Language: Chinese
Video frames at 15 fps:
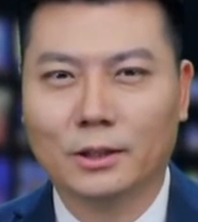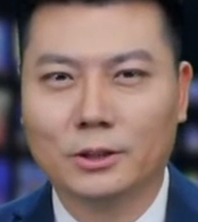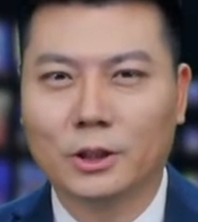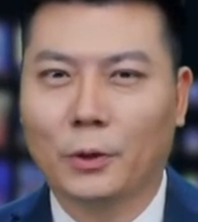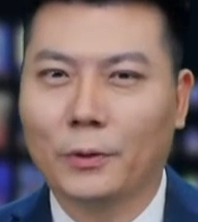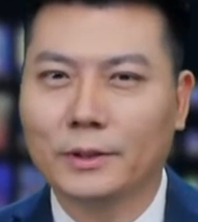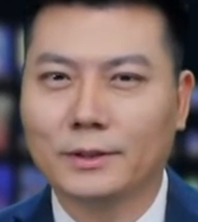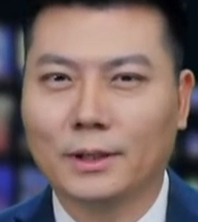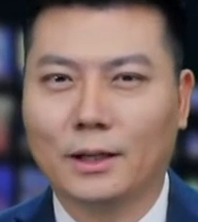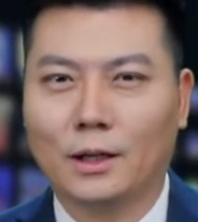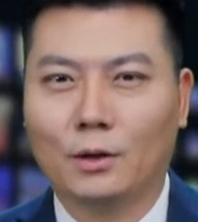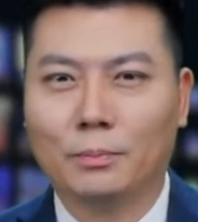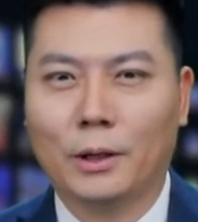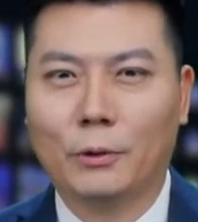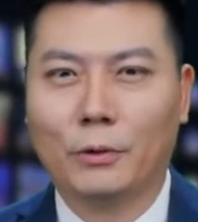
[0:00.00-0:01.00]
十二月四
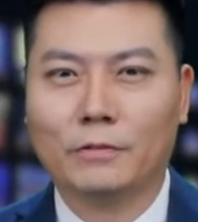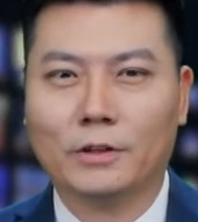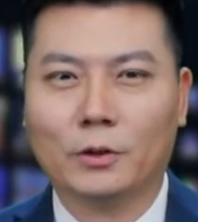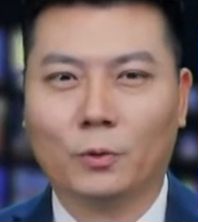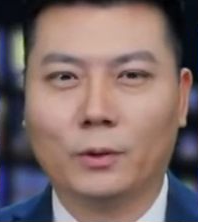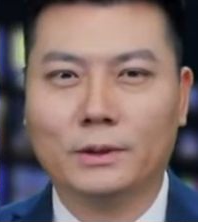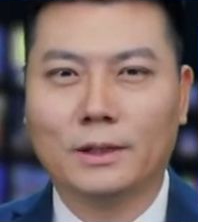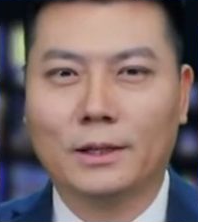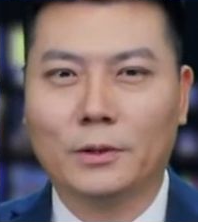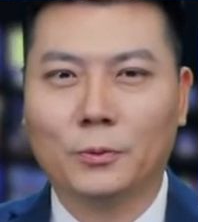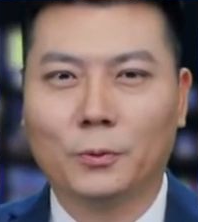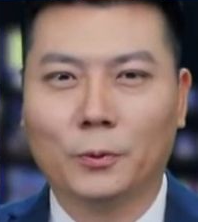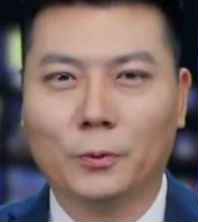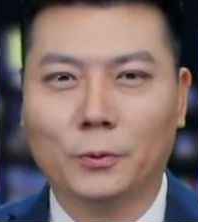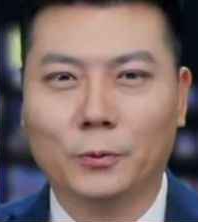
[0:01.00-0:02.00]
号，北约峰会在
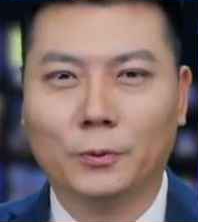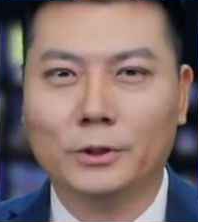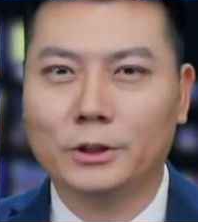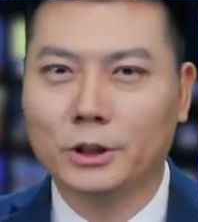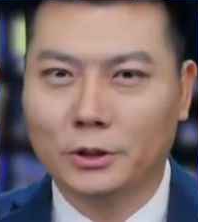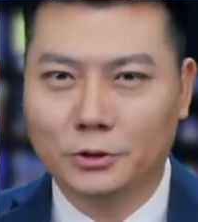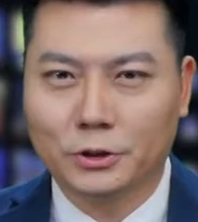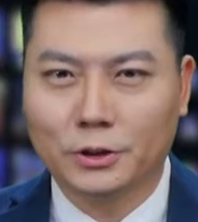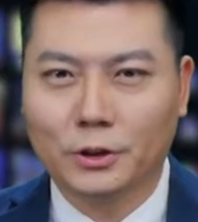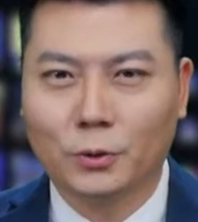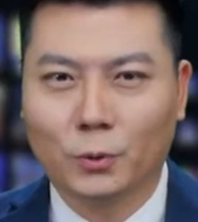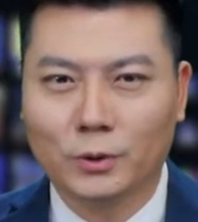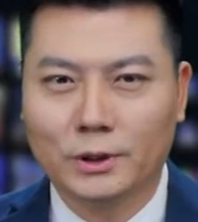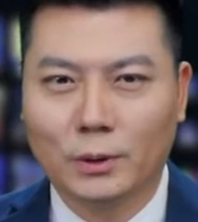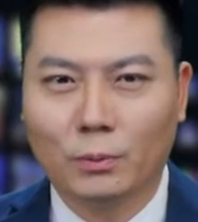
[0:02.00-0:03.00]
英国伦敦正式的
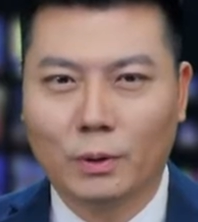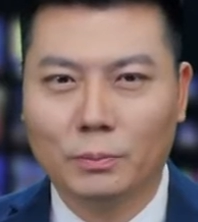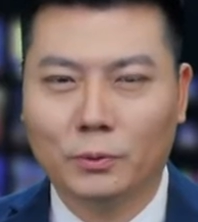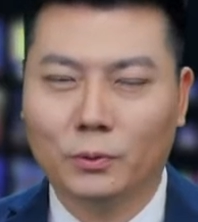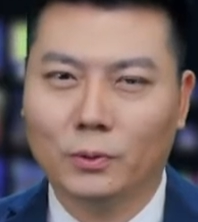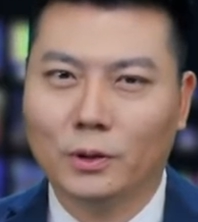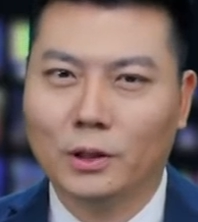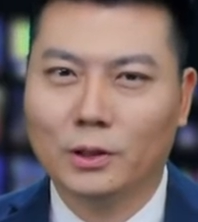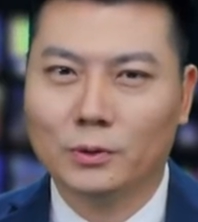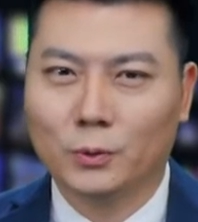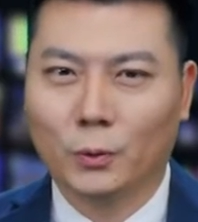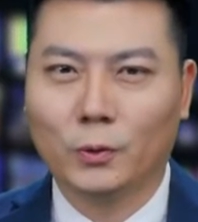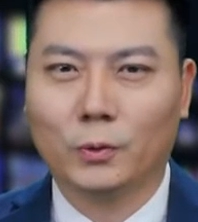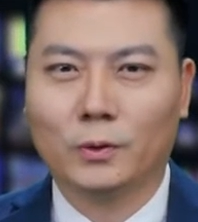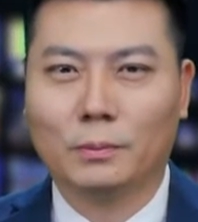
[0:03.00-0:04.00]
落下帷幕，
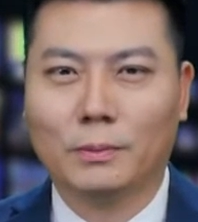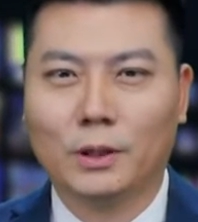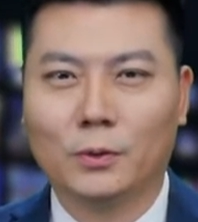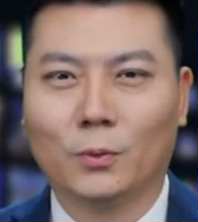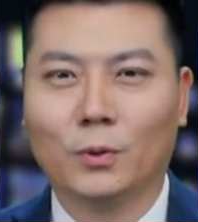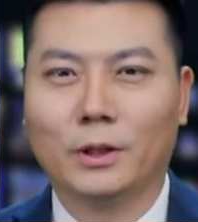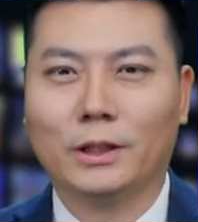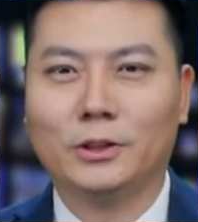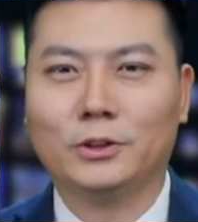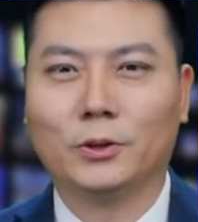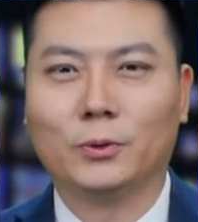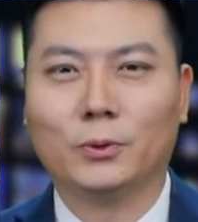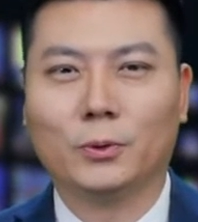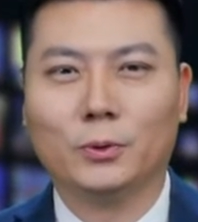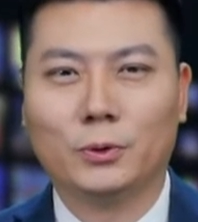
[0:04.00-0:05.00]
所有的盟国领
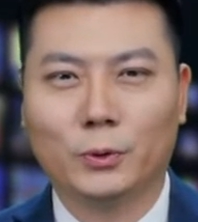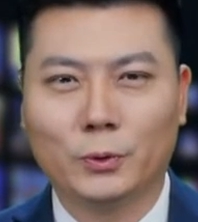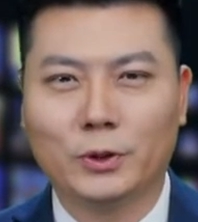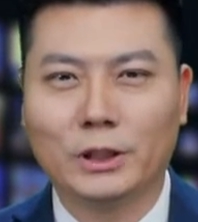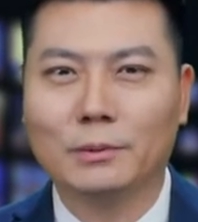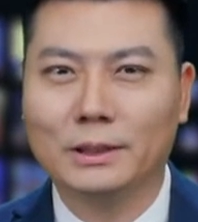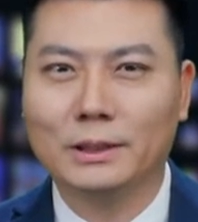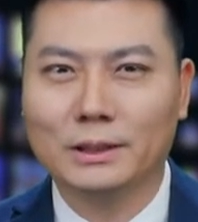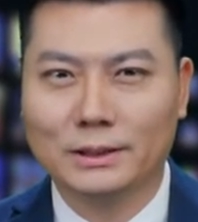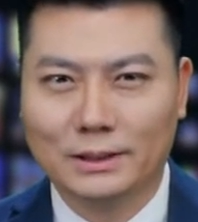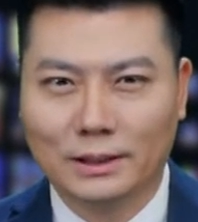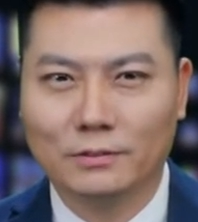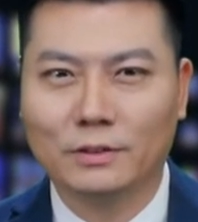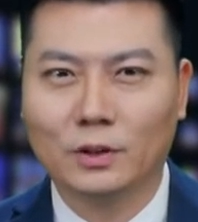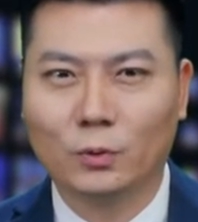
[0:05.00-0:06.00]
袖都出席了本
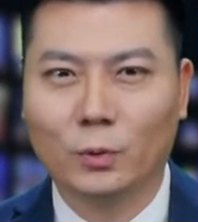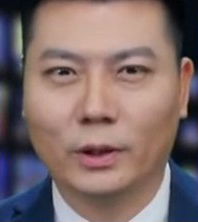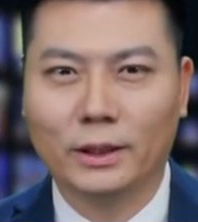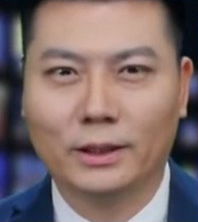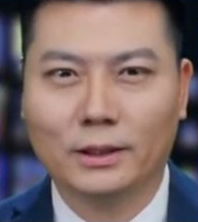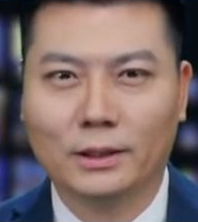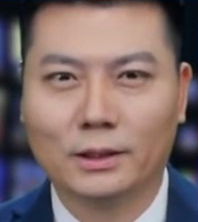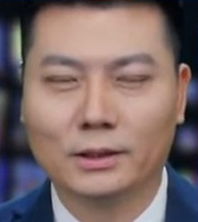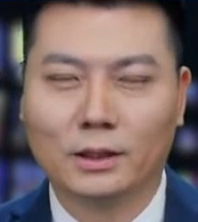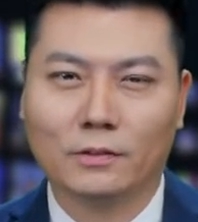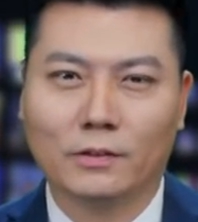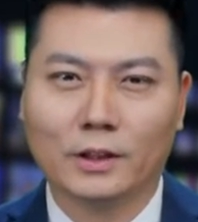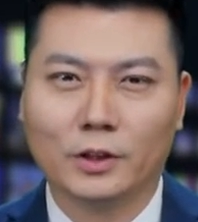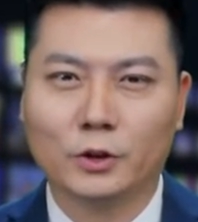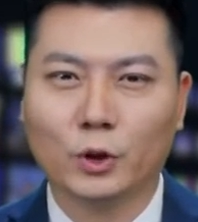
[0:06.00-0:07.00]
次的峰会，各
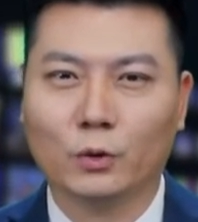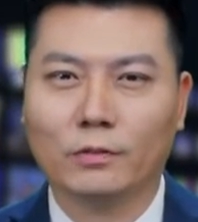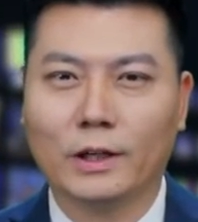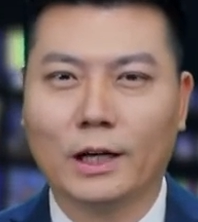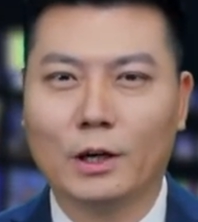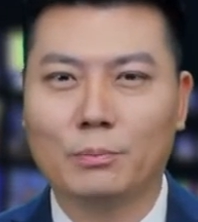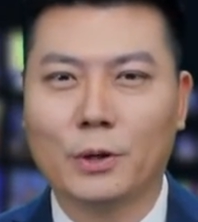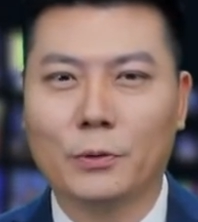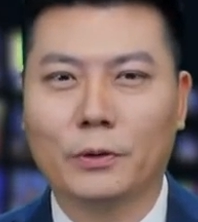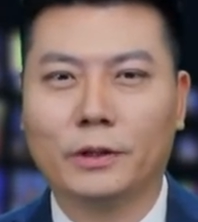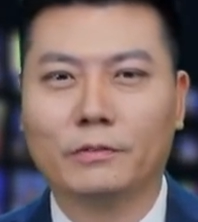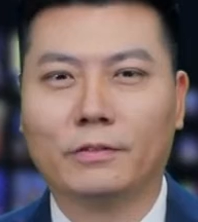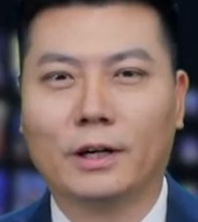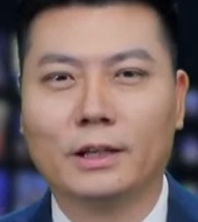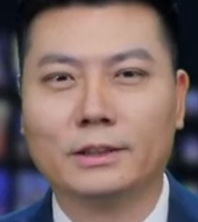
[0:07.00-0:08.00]
方呢就未来北约
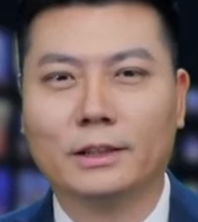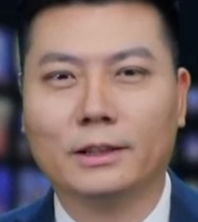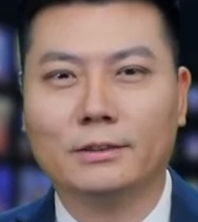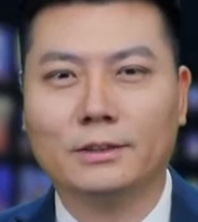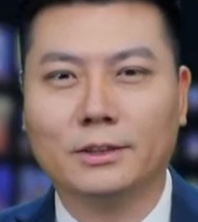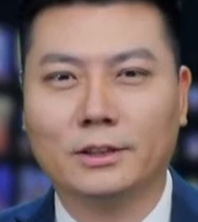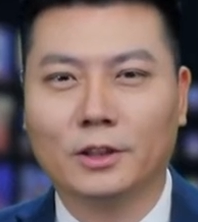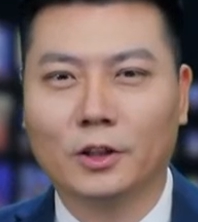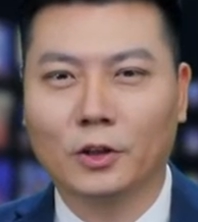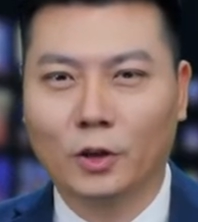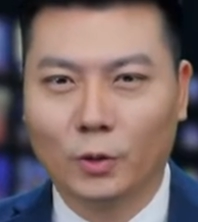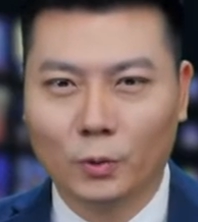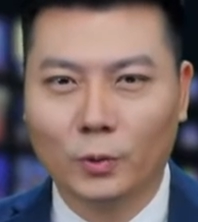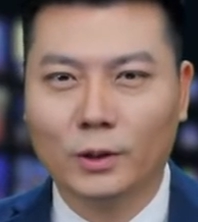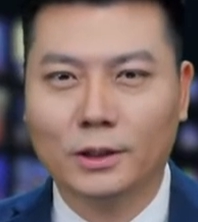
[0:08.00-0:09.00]
的发展进行了
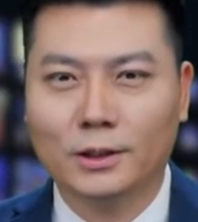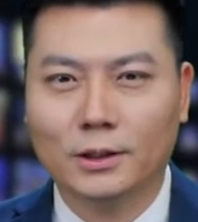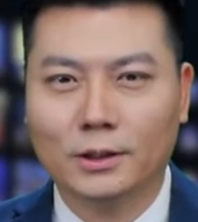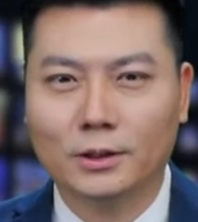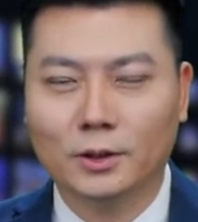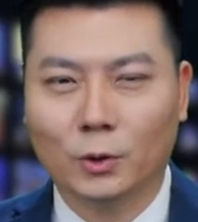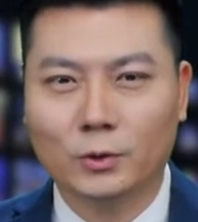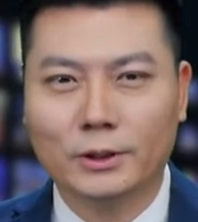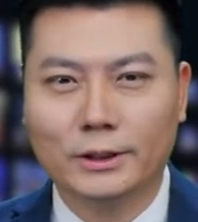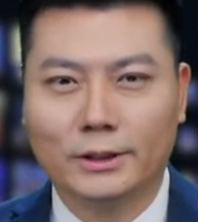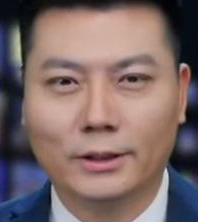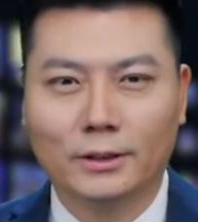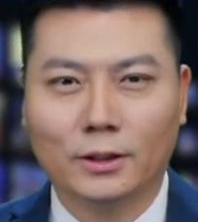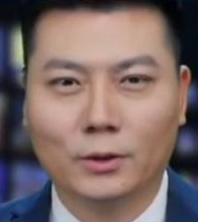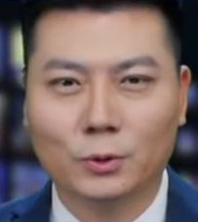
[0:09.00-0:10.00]
讨论，尤其
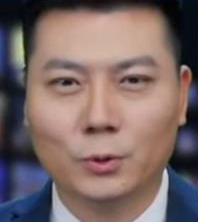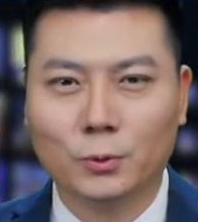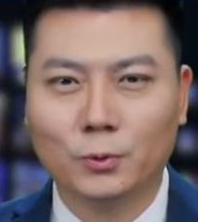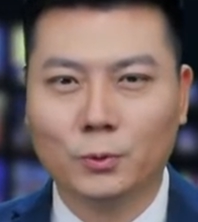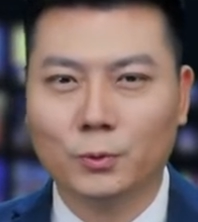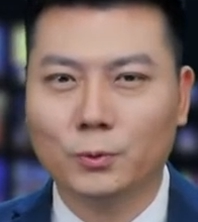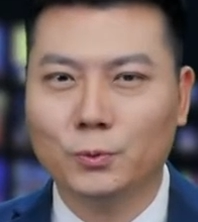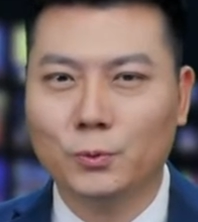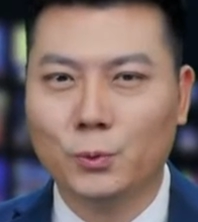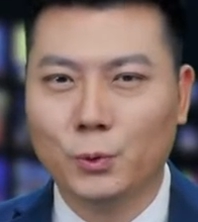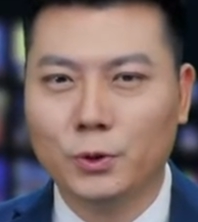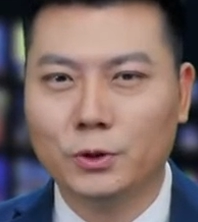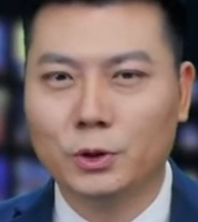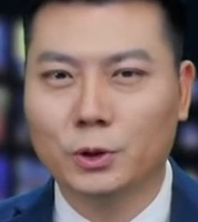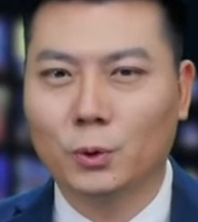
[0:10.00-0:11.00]
提到中共
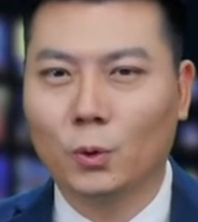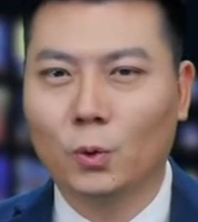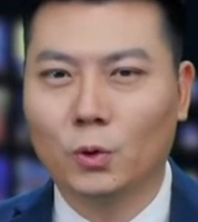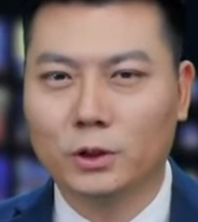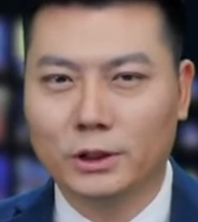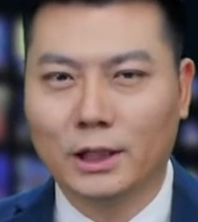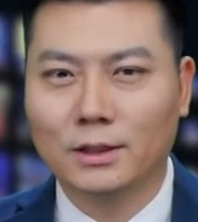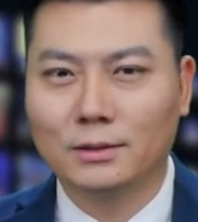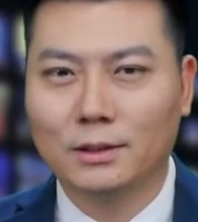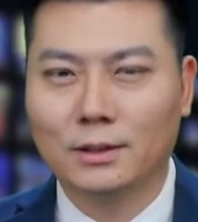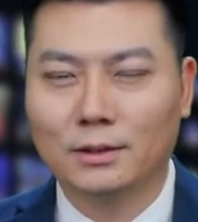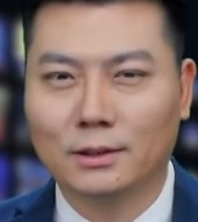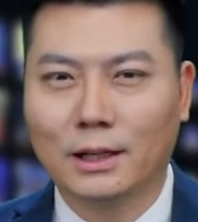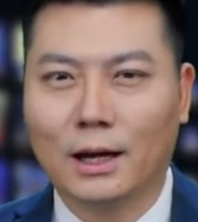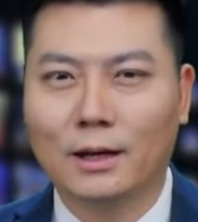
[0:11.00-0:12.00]
军事扩张
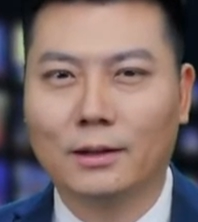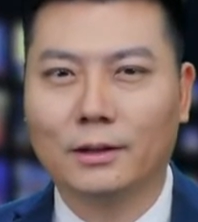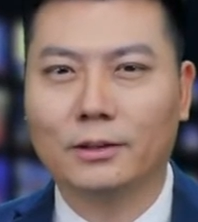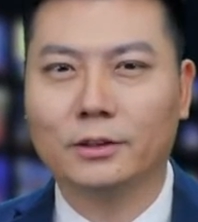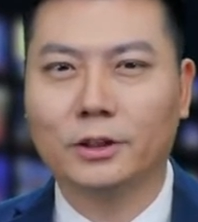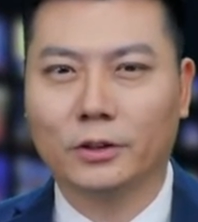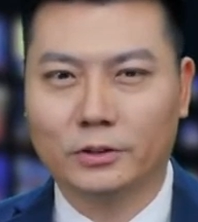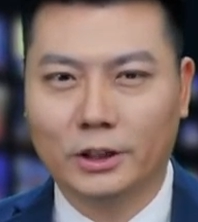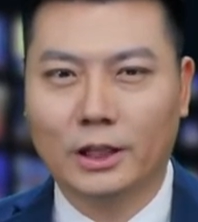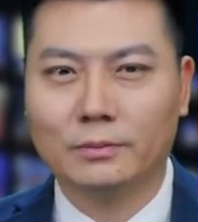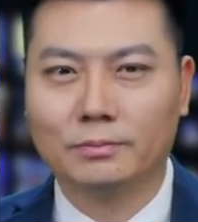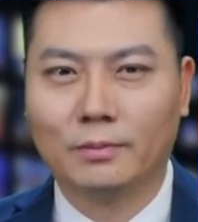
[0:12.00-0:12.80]
带来的挑战。